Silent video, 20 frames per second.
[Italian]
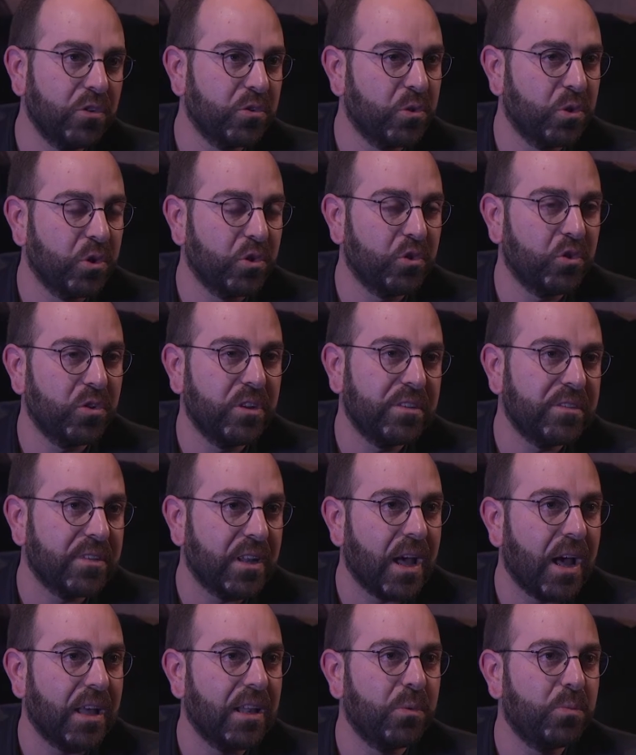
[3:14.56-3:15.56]
e scorcio di
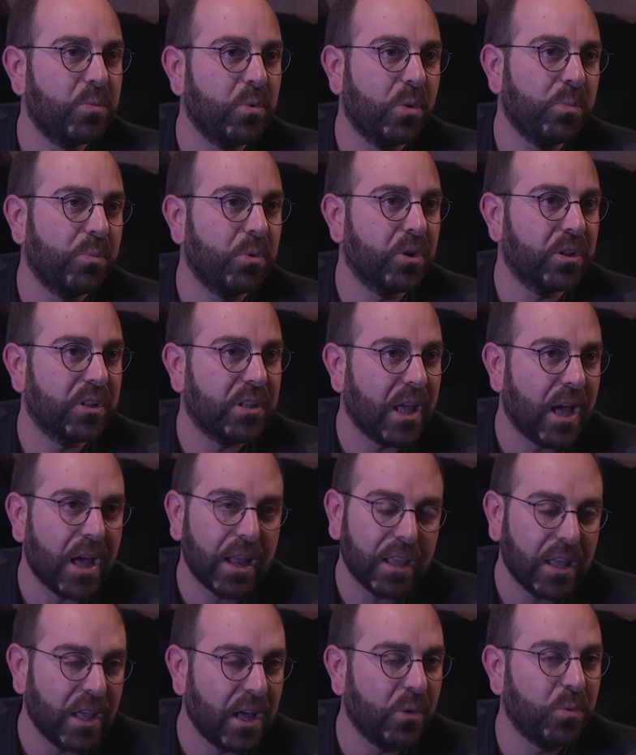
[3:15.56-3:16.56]
strada può
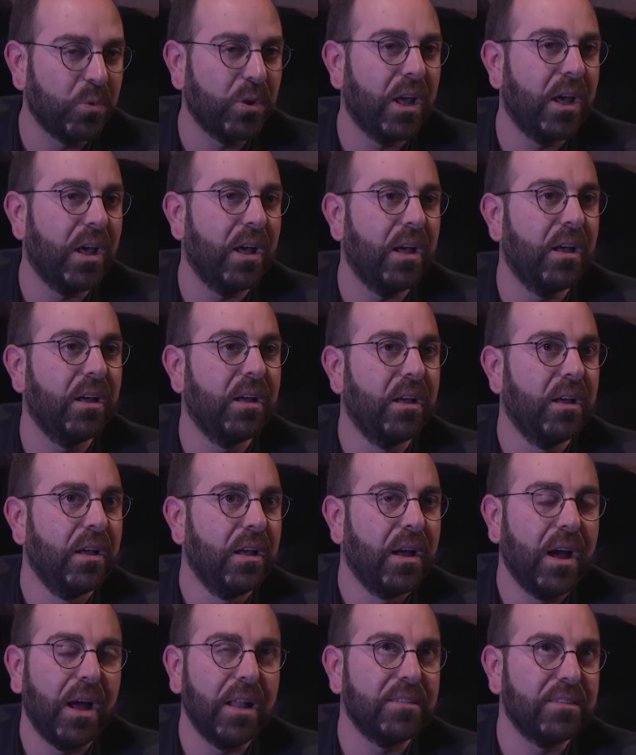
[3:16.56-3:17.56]
portare a una
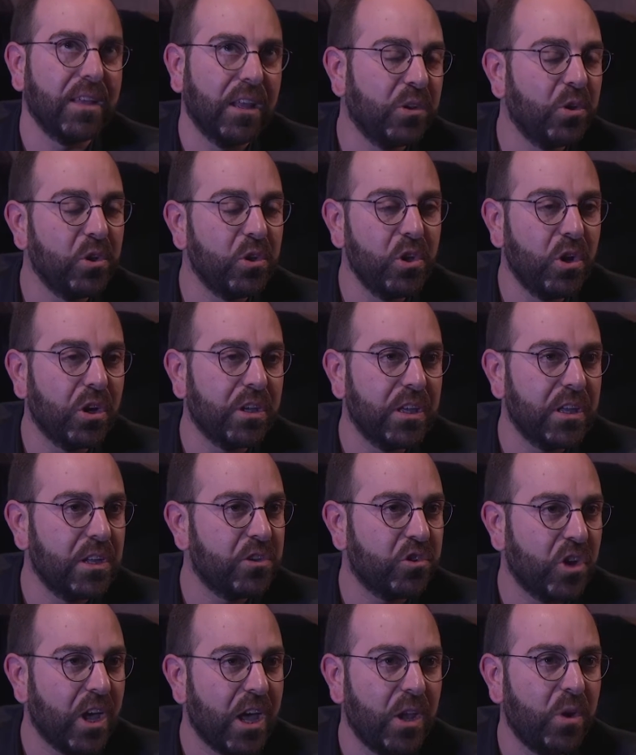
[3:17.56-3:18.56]
alzando gli occhi
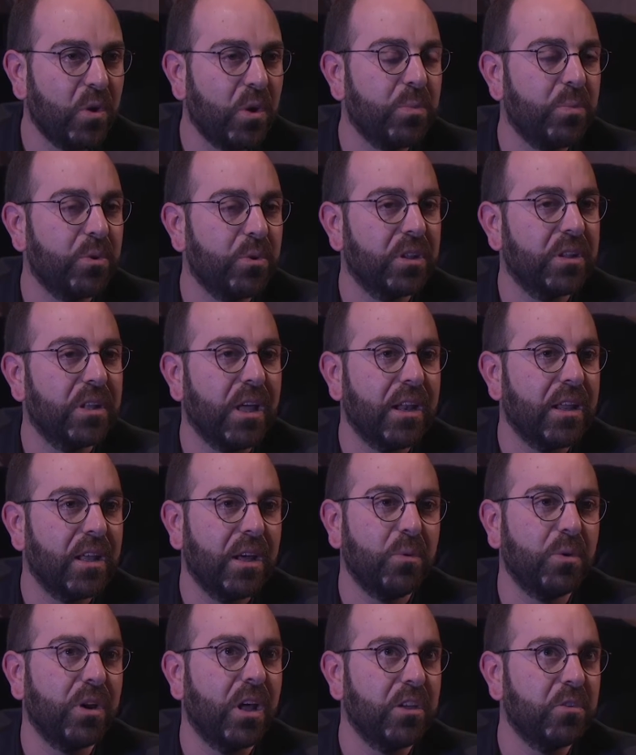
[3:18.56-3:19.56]
al cielo e portare
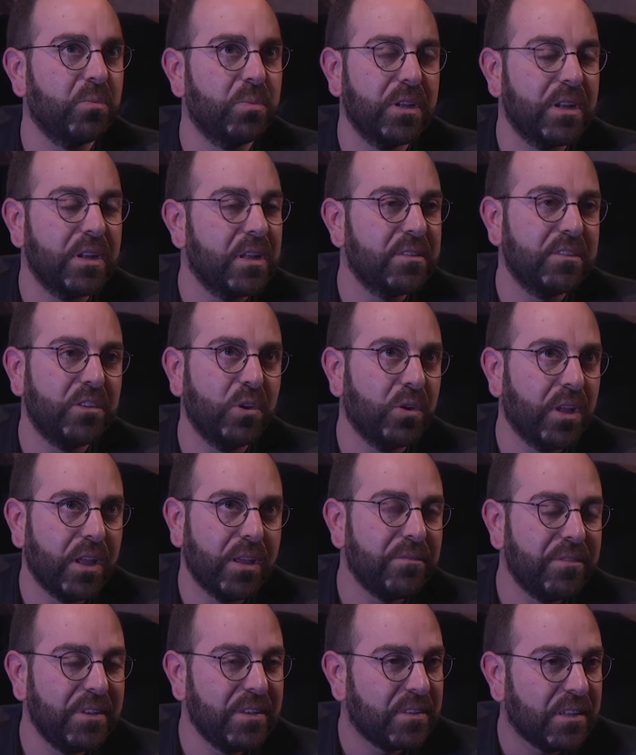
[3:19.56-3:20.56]
a una
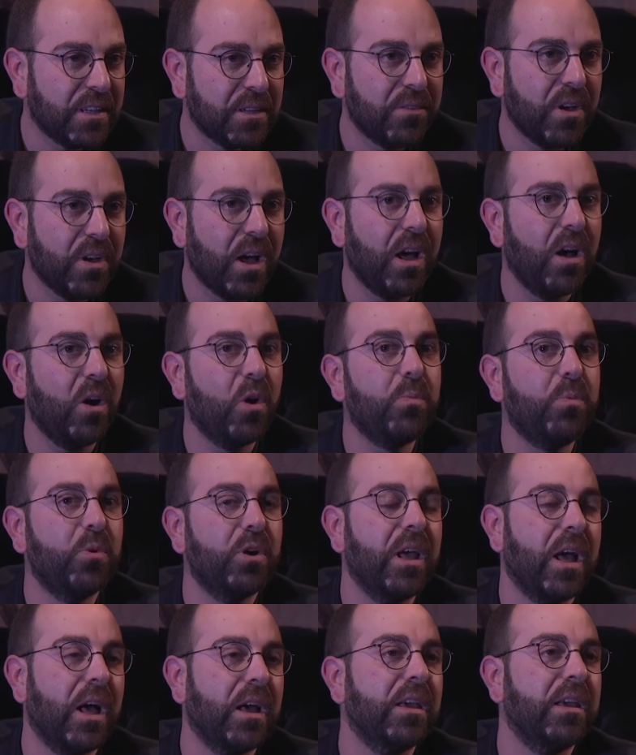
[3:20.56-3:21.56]
ispirazione visiva
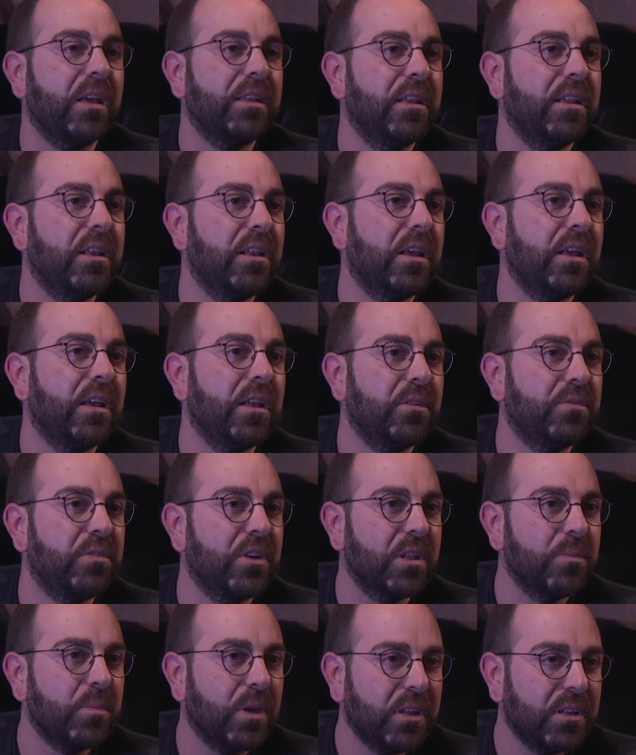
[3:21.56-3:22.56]
oppure anche a dei
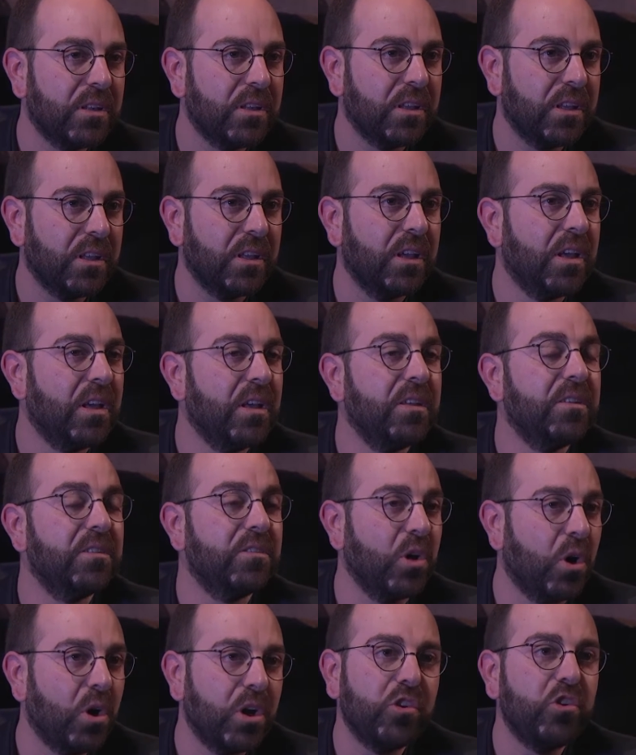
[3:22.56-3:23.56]
riferimenti
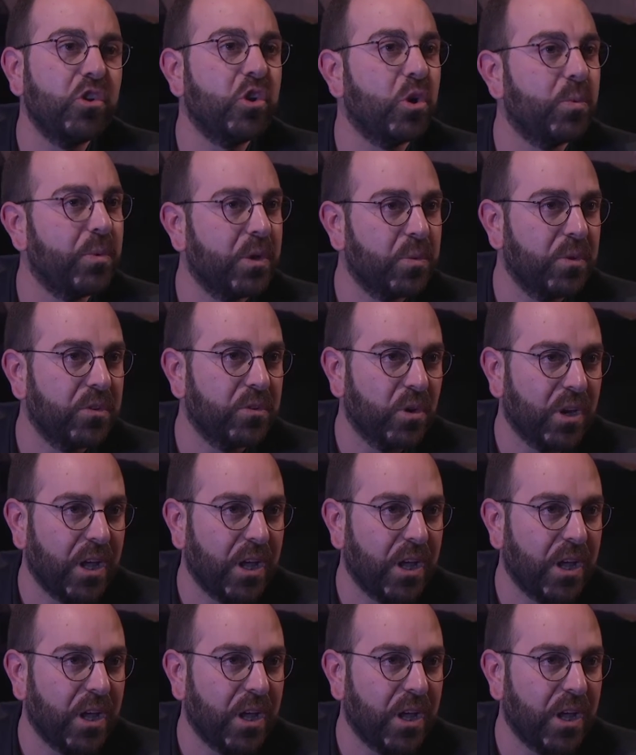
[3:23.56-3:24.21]
storici come in questo